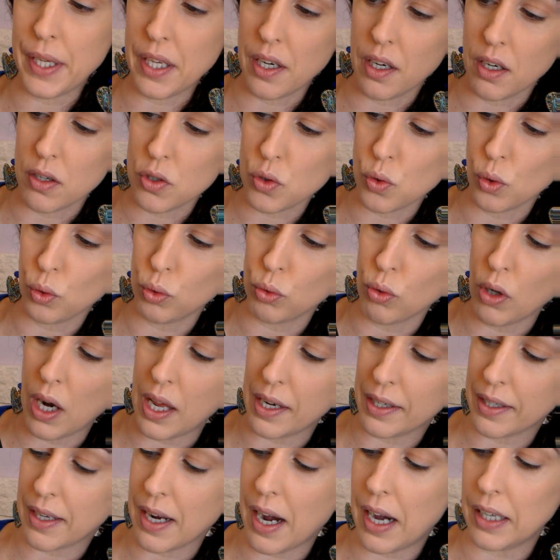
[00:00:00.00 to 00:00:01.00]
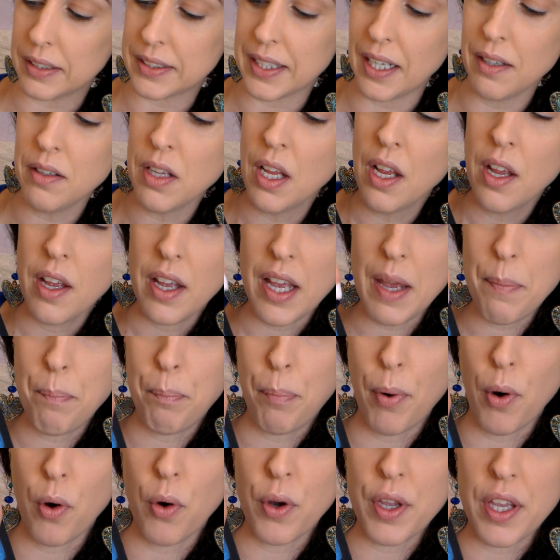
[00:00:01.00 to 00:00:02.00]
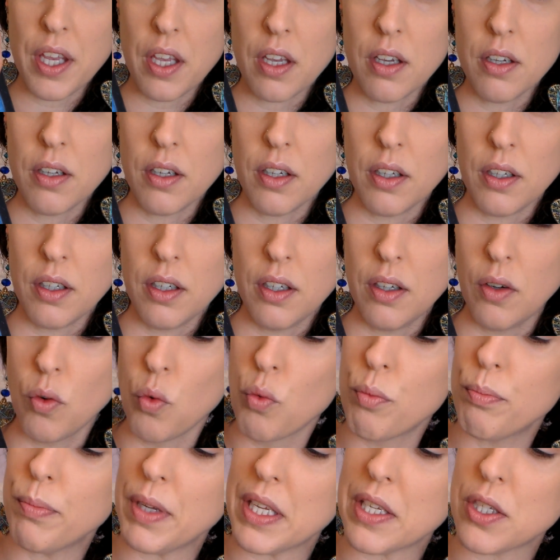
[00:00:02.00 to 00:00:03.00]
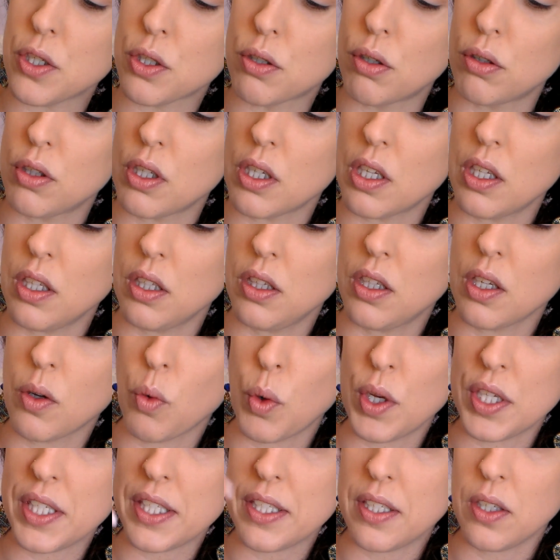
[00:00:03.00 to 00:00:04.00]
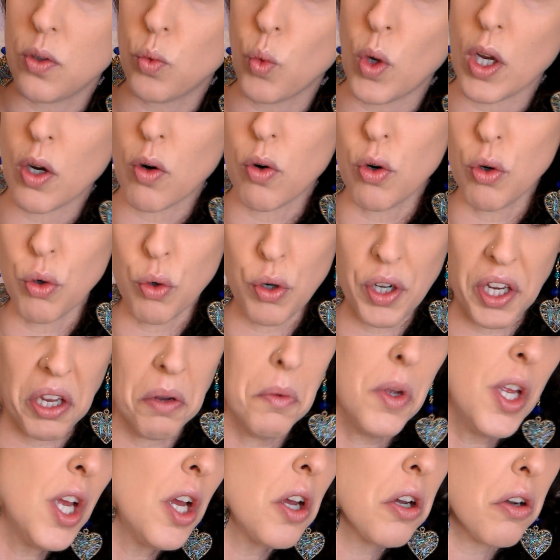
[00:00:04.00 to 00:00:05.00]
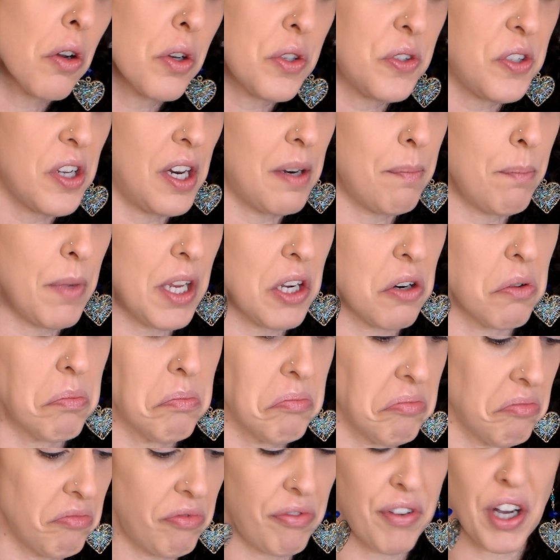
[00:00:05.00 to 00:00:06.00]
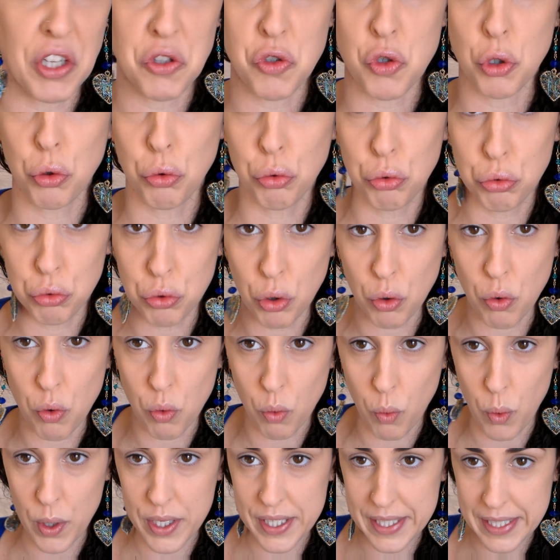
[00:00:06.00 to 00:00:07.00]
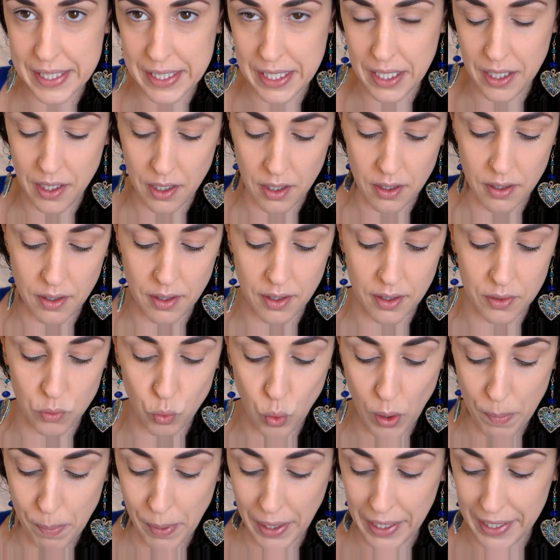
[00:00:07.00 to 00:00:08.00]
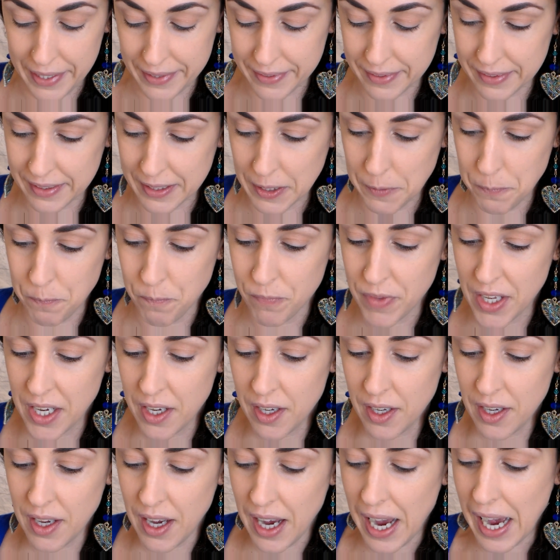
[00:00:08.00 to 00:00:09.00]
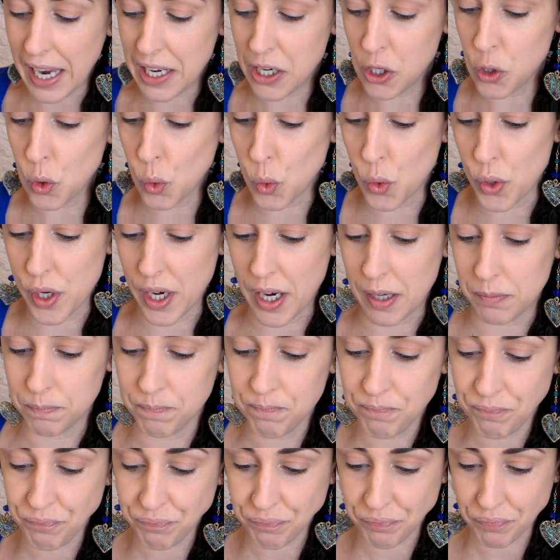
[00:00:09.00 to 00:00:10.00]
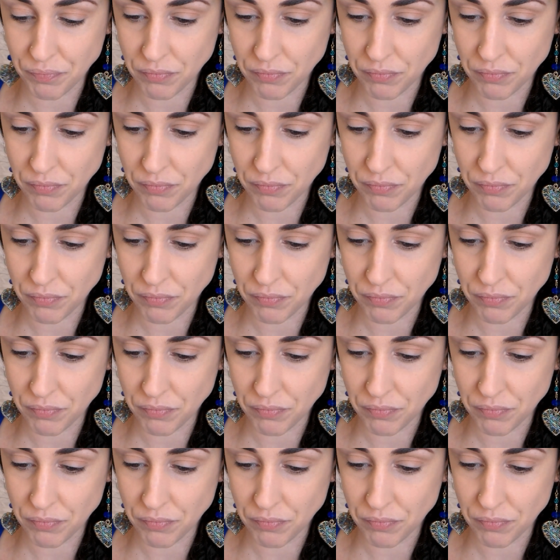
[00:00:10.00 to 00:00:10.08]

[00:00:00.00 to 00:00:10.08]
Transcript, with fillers: per sotto l'arcata e poi eh, un misto di, di questi due colori così almeno faccio tutto con queste eh, due palette allora